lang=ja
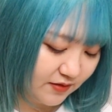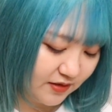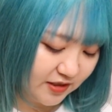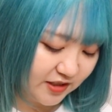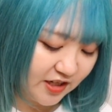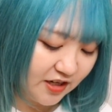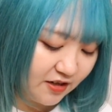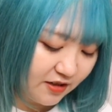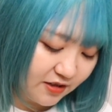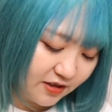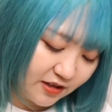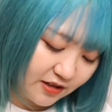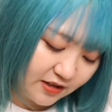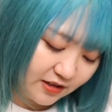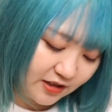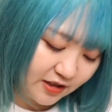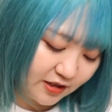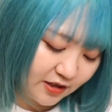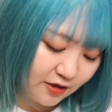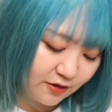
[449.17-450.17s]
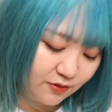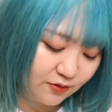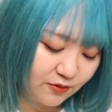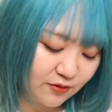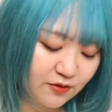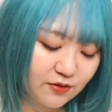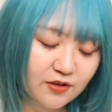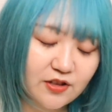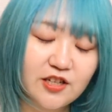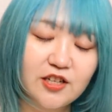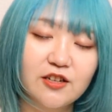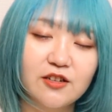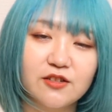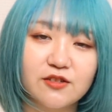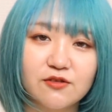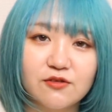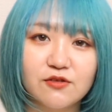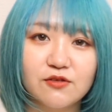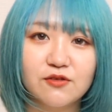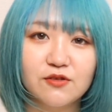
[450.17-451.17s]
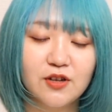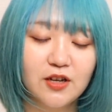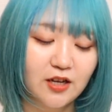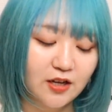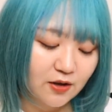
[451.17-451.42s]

最近来てる気がする。